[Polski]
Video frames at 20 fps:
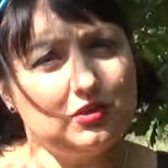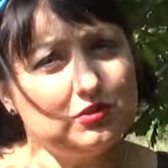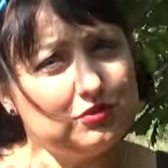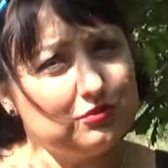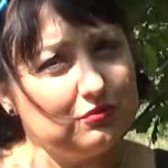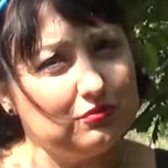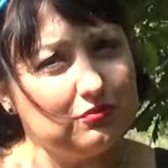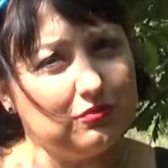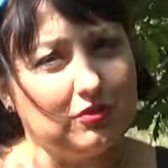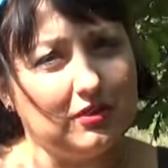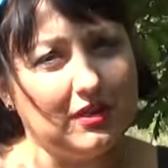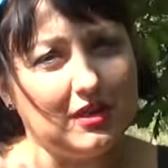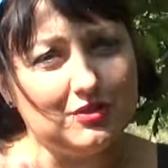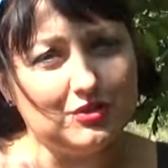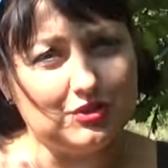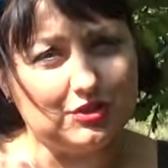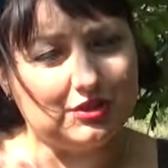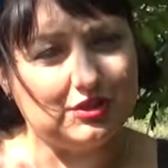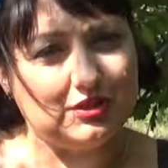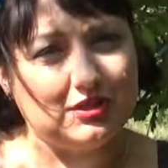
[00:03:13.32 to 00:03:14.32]
Kostur
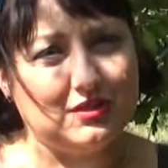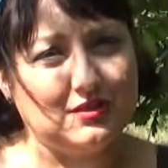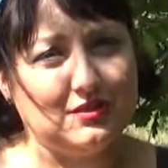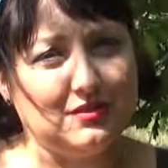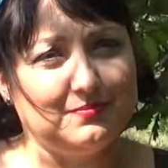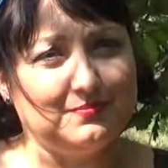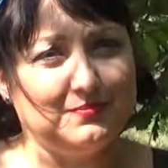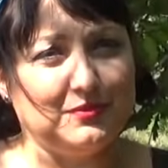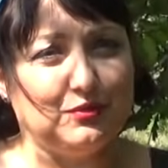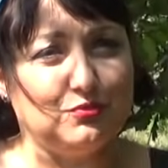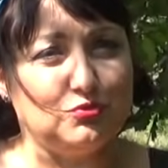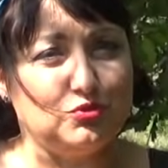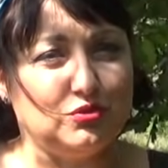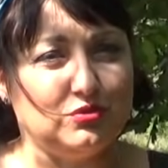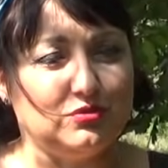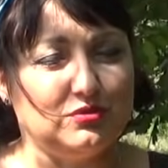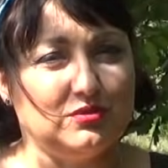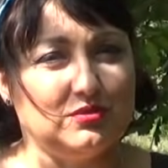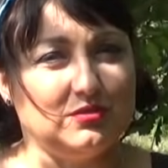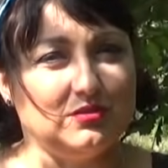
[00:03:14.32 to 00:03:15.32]
kojarzy się
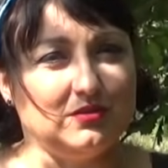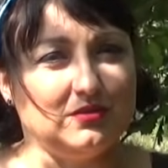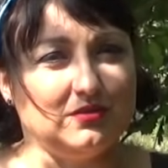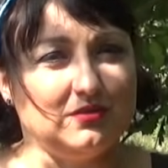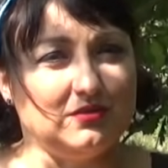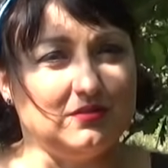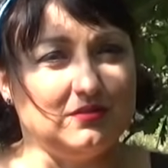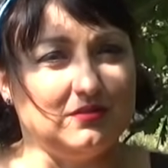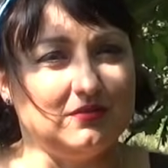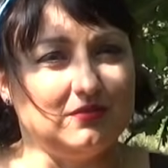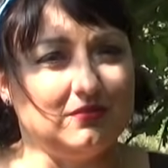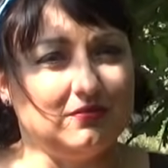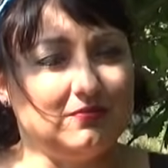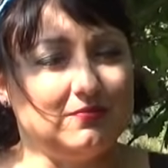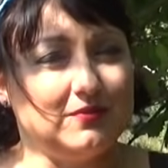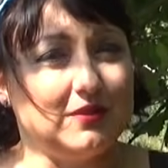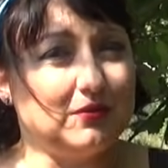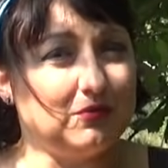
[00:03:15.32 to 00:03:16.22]
już od e,